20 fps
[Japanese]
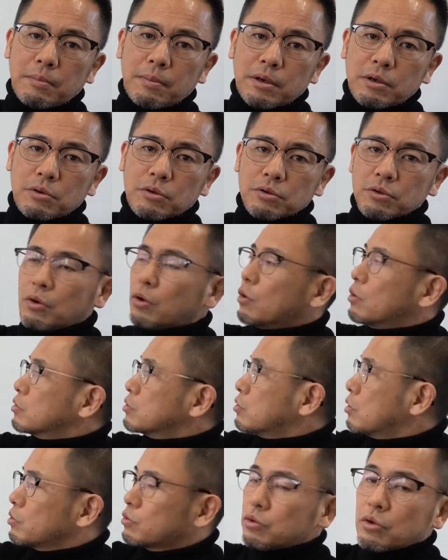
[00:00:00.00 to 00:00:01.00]
温まるほど
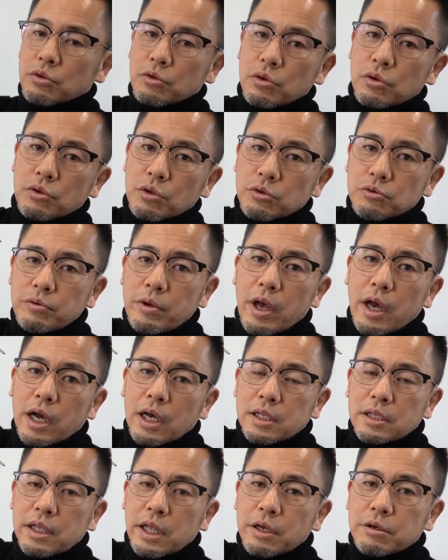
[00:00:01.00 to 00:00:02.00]
どんどんどんどん上上
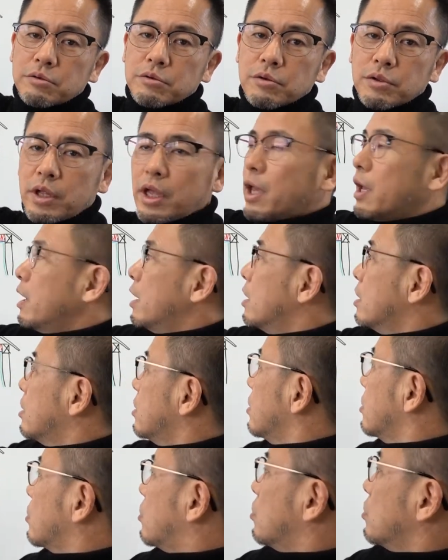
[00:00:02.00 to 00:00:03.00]
がっていくので
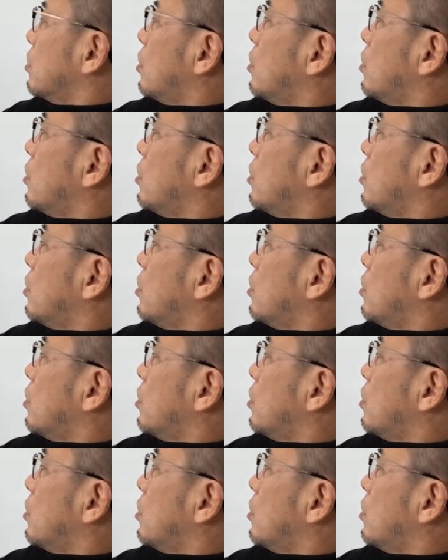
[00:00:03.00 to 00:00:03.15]
こ